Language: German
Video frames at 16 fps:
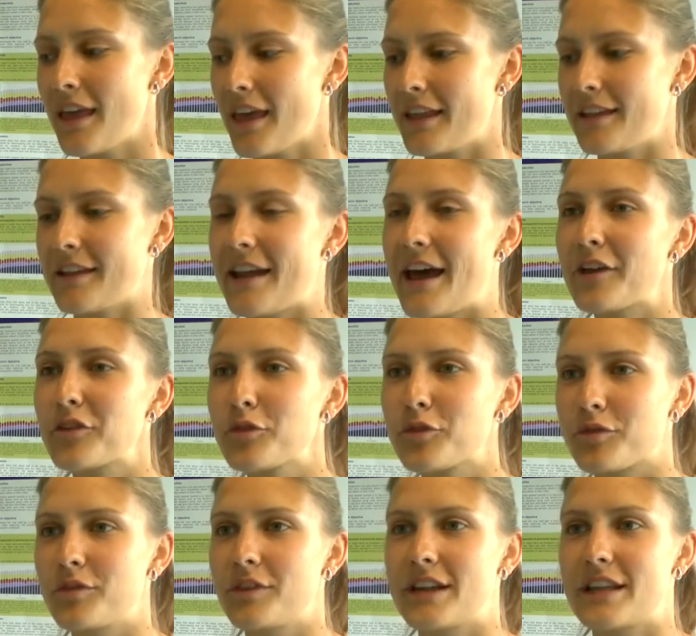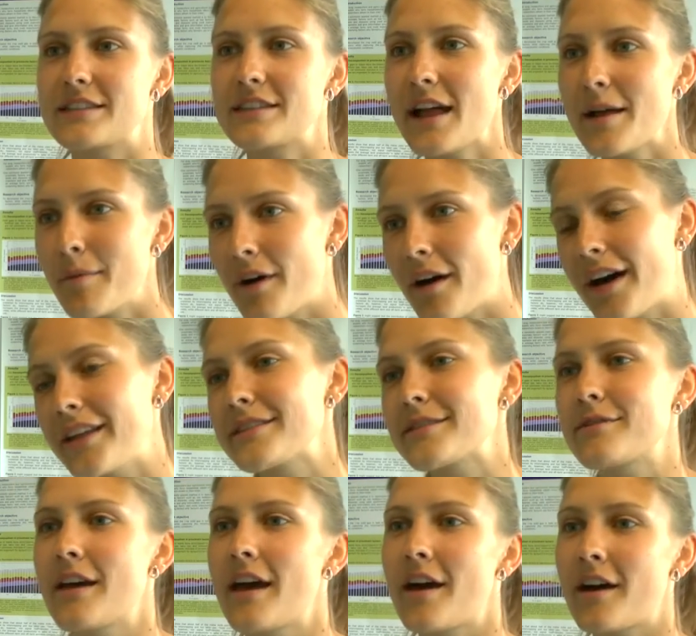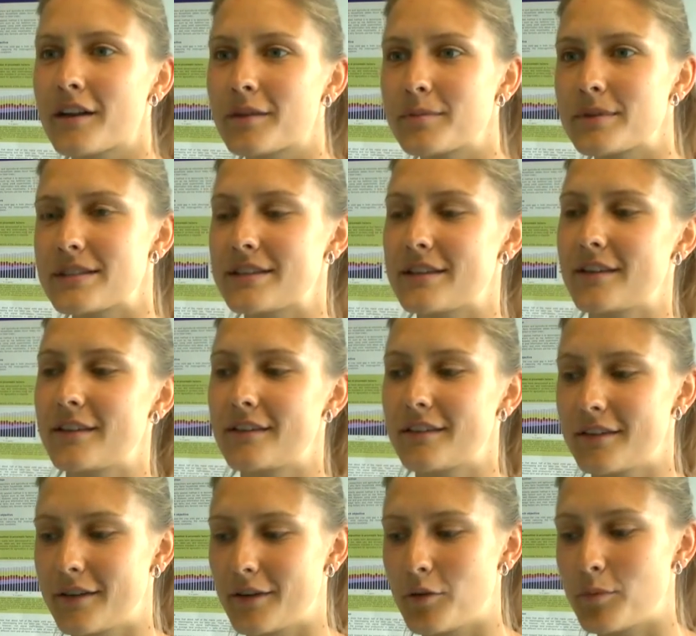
Danach durften wir dann selber ans Werk, ein bisschen äh,